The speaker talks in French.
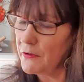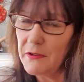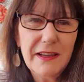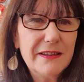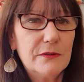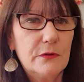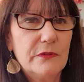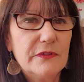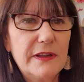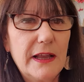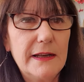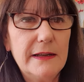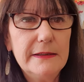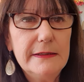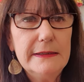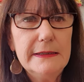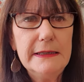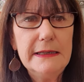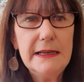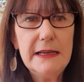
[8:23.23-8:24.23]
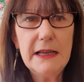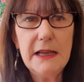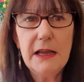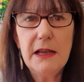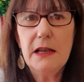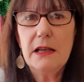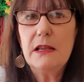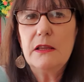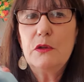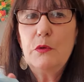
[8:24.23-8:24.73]
mes lunettes sont sales.
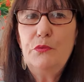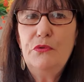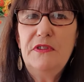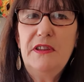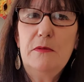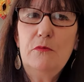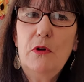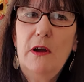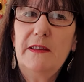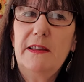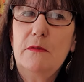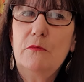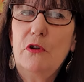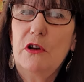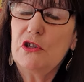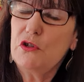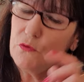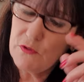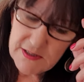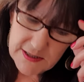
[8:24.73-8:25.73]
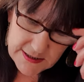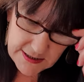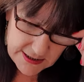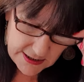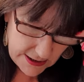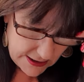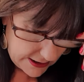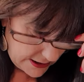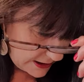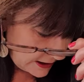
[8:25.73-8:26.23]
Euh, depuis des mois et des mois, je vous ai
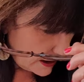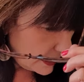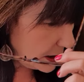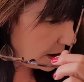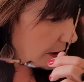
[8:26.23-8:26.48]
dit